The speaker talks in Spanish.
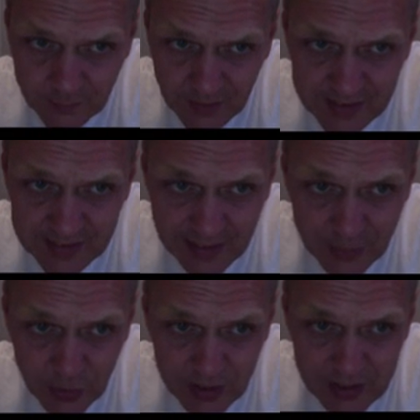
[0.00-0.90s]

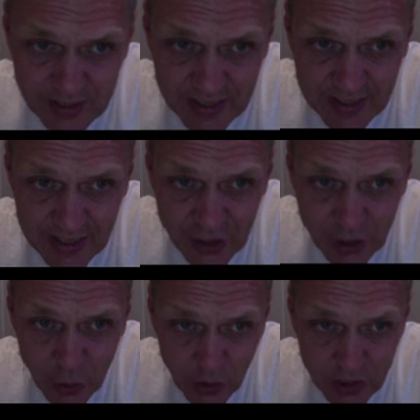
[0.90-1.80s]
Status Zcash
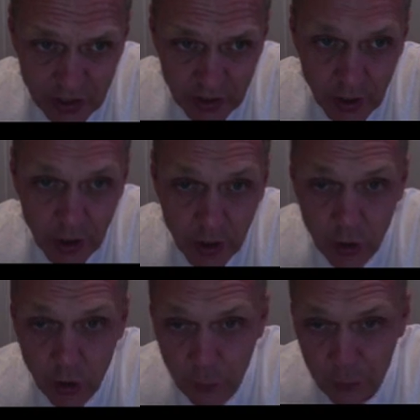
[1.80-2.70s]
Torchain.
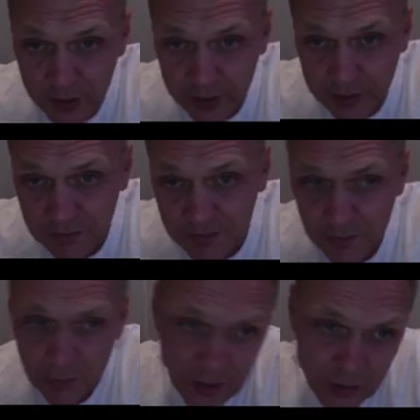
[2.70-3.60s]
Loopring.
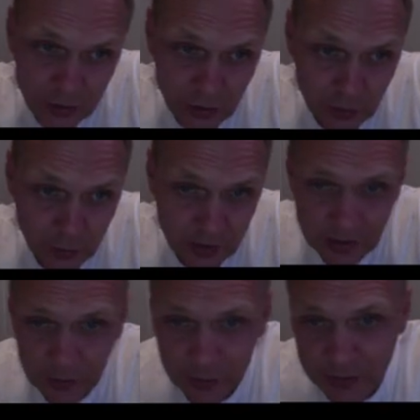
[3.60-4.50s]
Bueno,
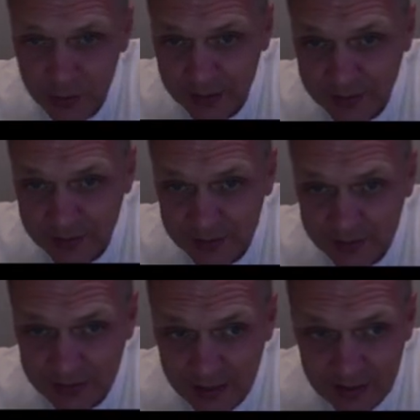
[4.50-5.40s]
2% eso casi es
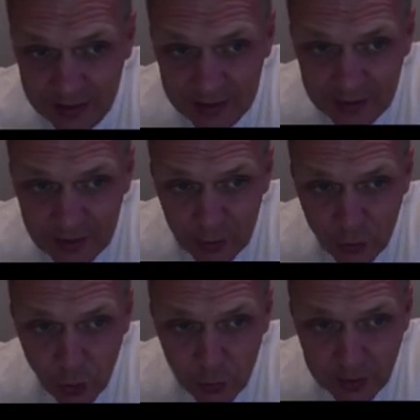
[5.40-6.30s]
nada.
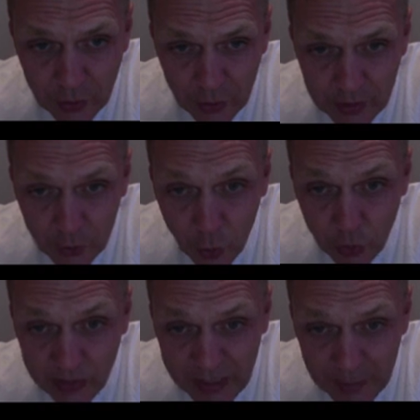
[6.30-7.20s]
Huobi Token.
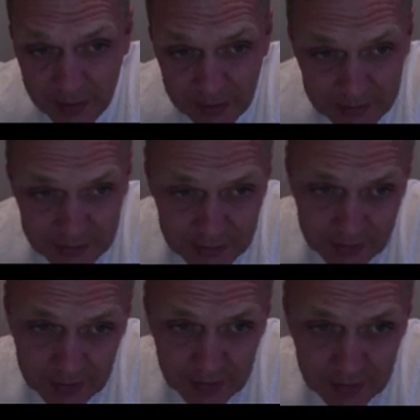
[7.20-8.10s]
Kusama.
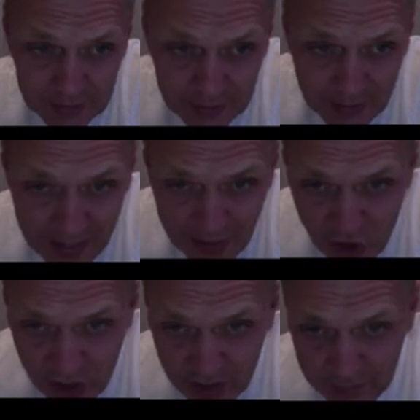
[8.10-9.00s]

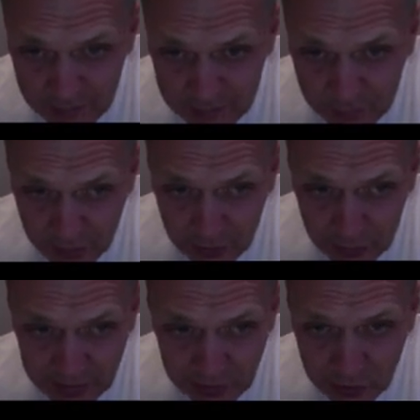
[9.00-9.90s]
Engine. Bueno,
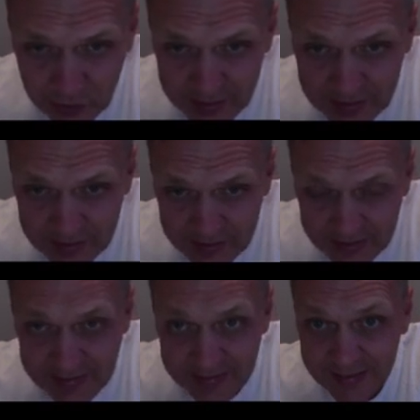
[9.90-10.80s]
esos son ganancias
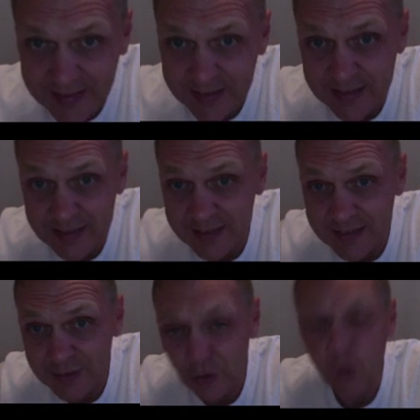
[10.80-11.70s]
casi
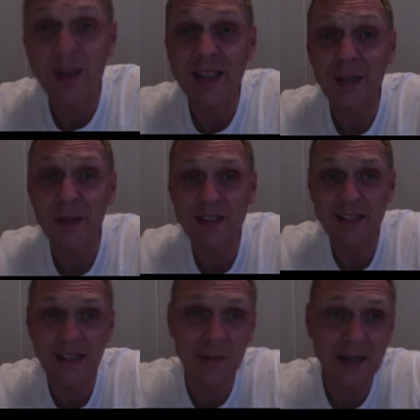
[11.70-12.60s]
eh, no medibles
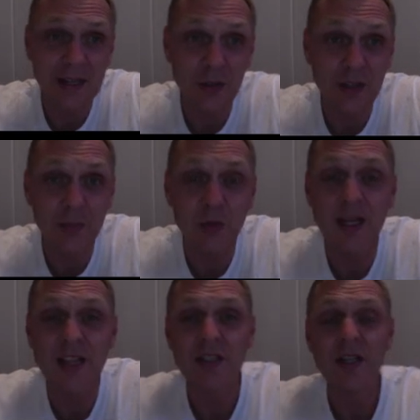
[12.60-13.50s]
en el mercado de
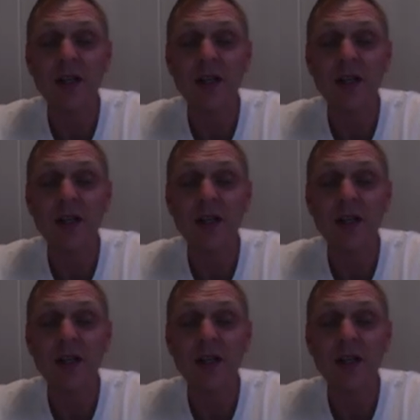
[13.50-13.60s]
meas